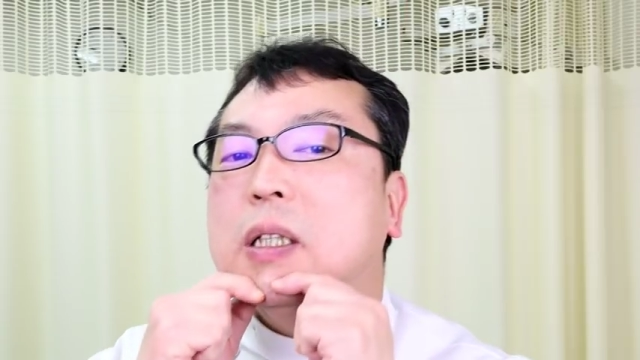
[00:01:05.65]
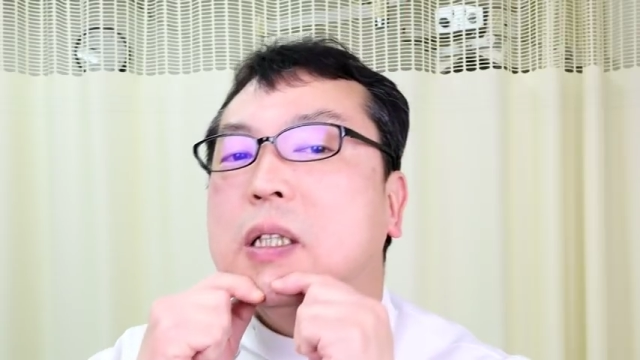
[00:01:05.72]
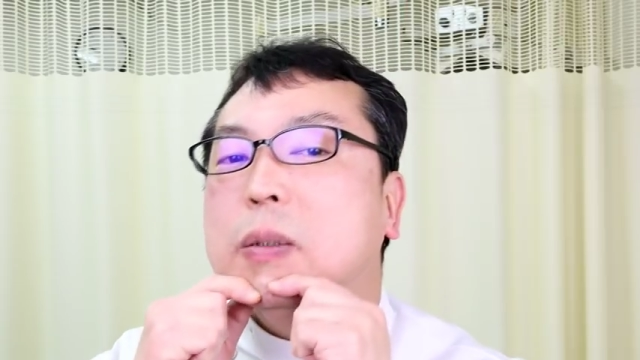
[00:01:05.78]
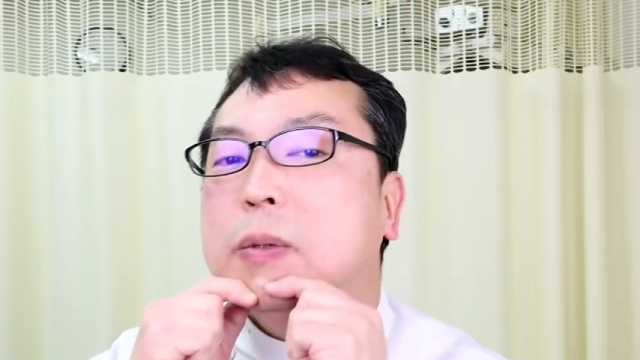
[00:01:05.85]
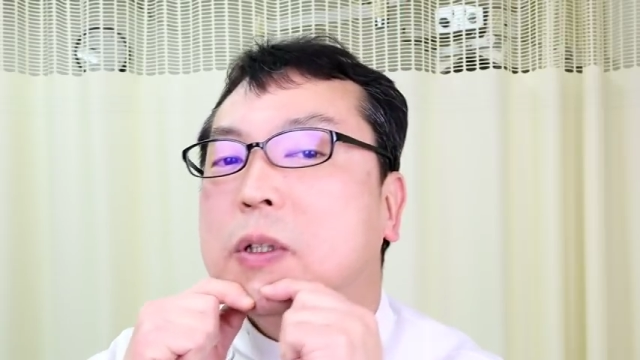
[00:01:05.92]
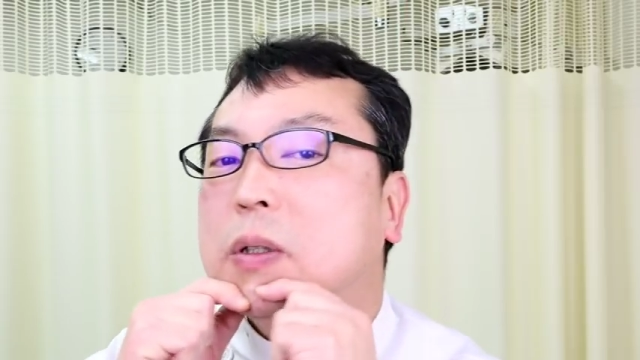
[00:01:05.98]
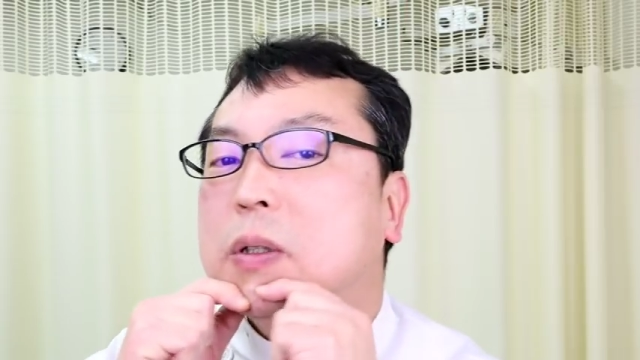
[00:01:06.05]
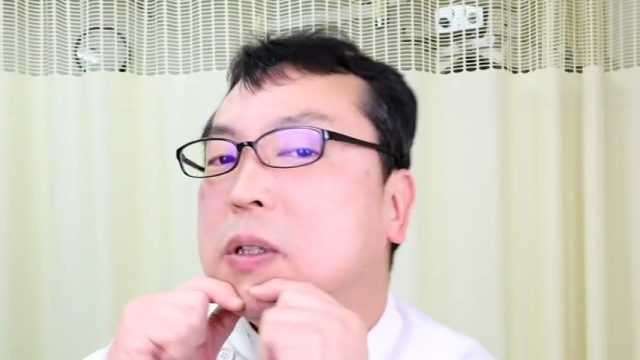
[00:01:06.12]

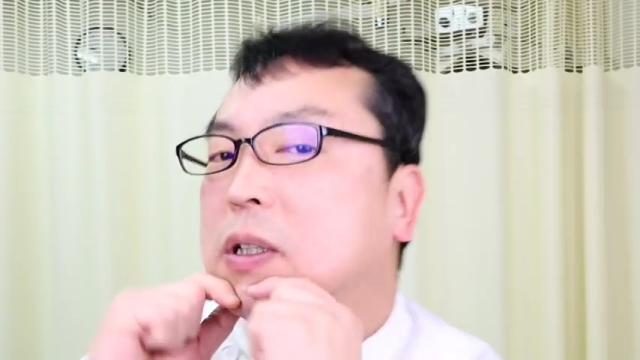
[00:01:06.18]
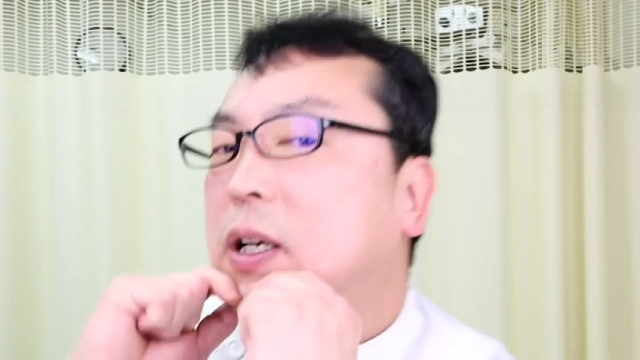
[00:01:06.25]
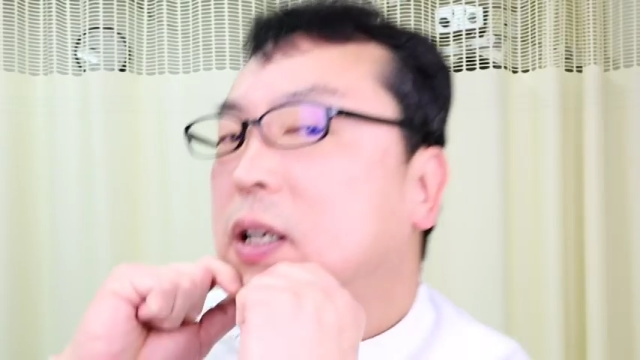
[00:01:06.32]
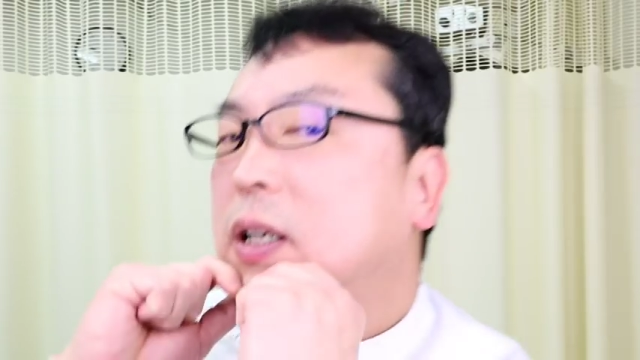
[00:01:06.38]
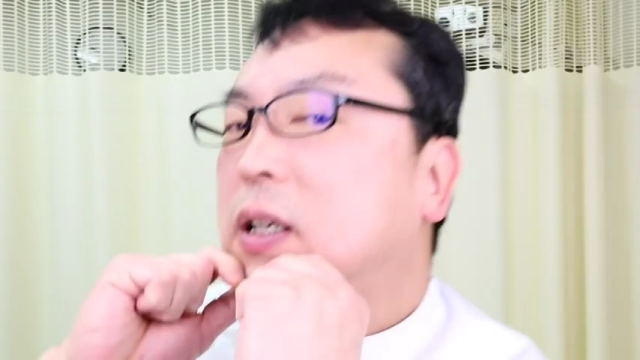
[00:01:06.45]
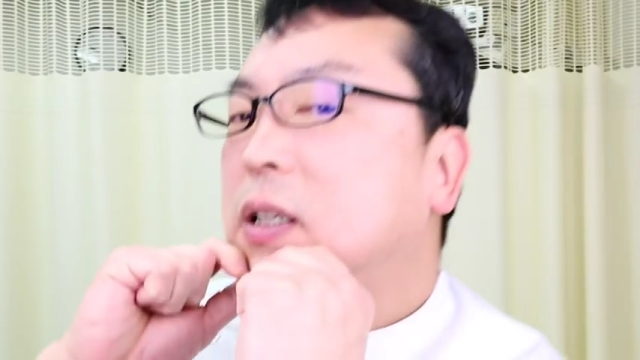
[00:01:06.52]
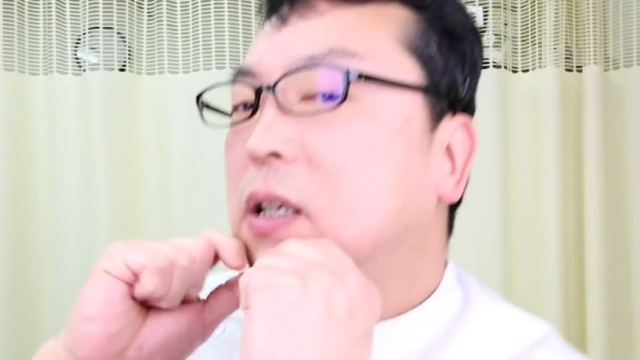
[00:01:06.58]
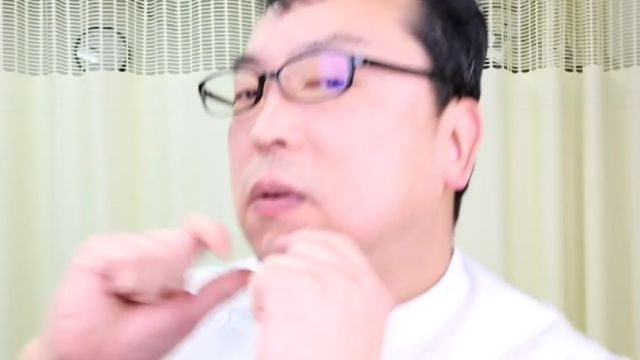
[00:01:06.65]
指の
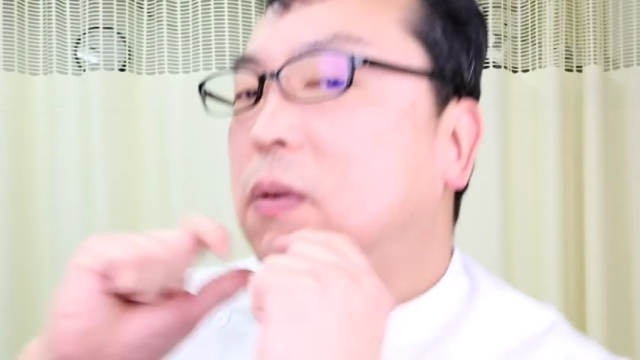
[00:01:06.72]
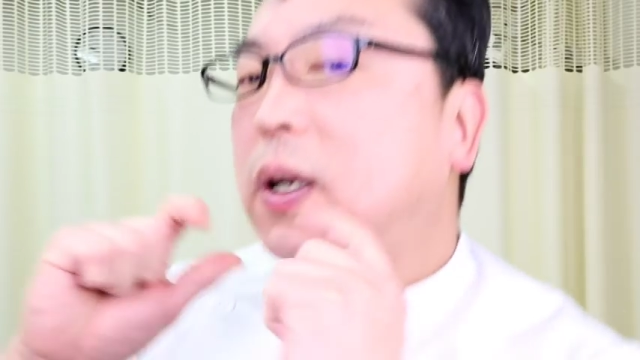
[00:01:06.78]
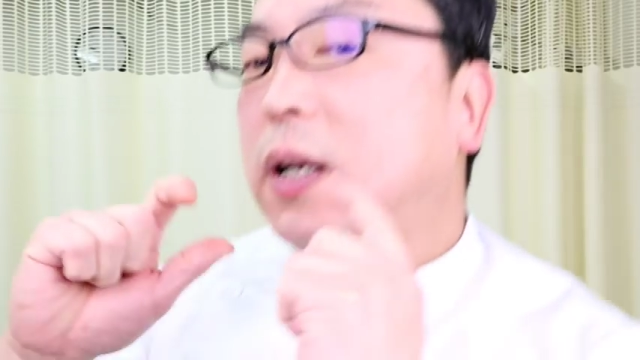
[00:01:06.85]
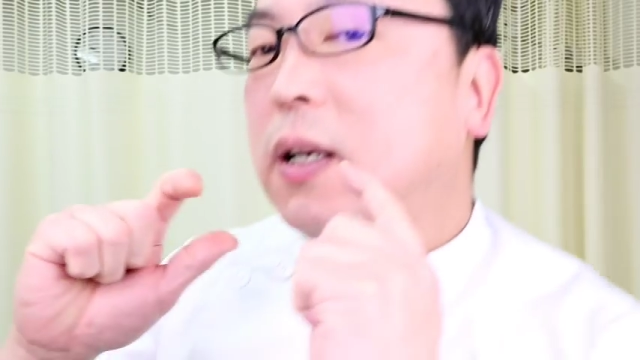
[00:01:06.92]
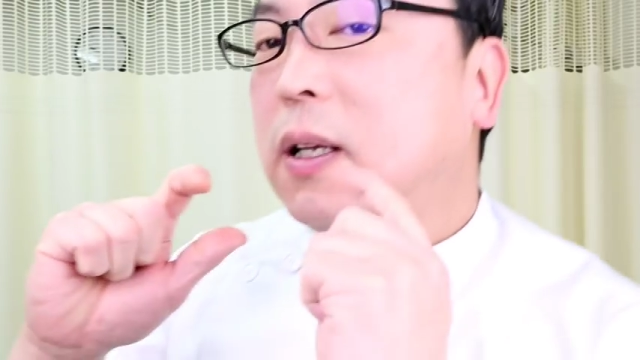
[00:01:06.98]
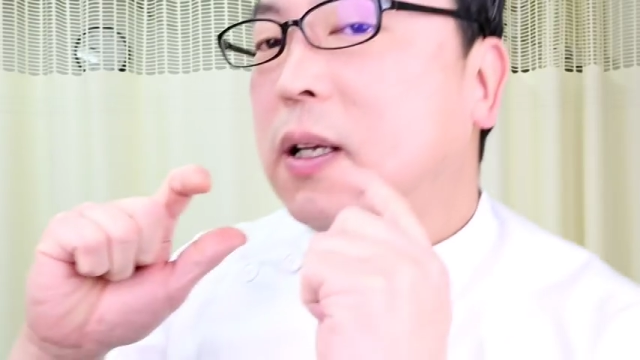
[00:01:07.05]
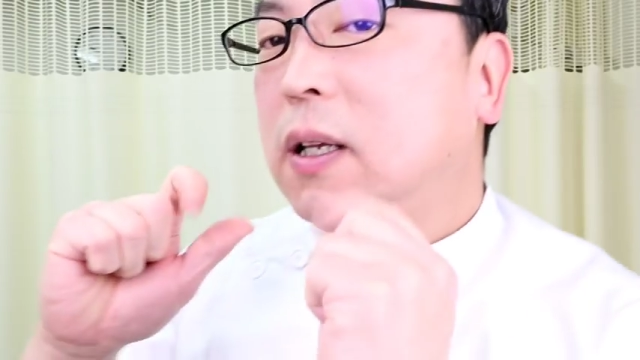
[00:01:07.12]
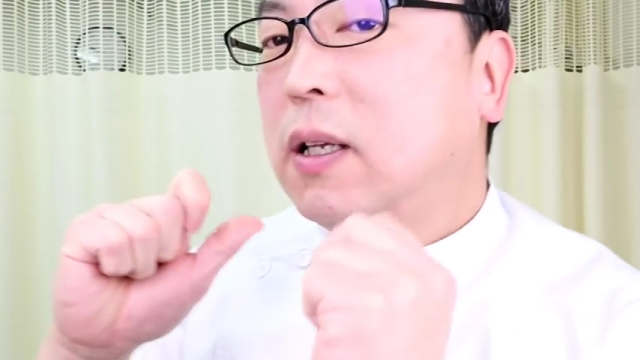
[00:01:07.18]
使い方は、